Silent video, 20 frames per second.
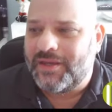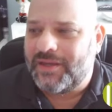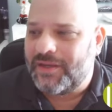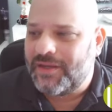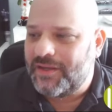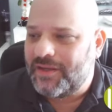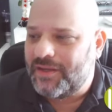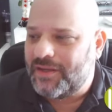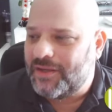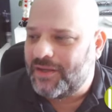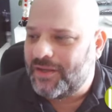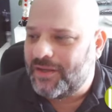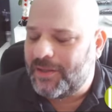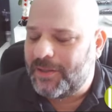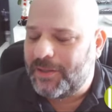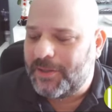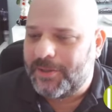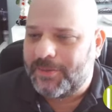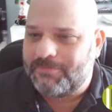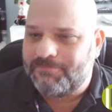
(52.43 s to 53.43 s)

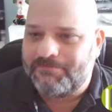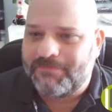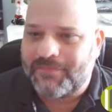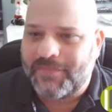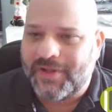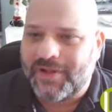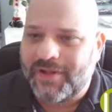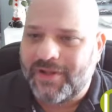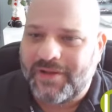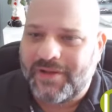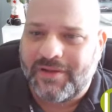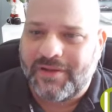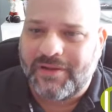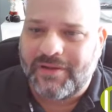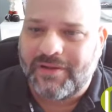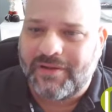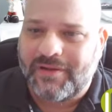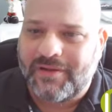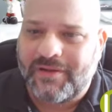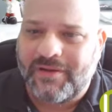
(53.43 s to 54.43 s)
E
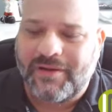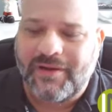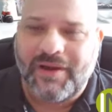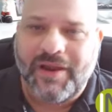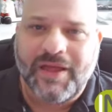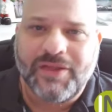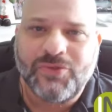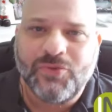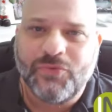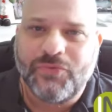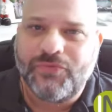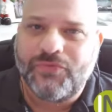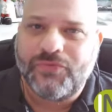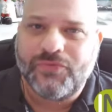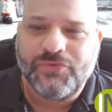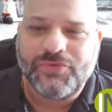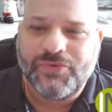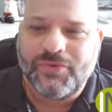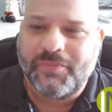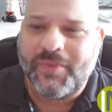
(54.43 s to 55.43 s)
lá no
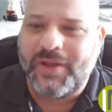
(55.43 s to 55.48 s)
fundo,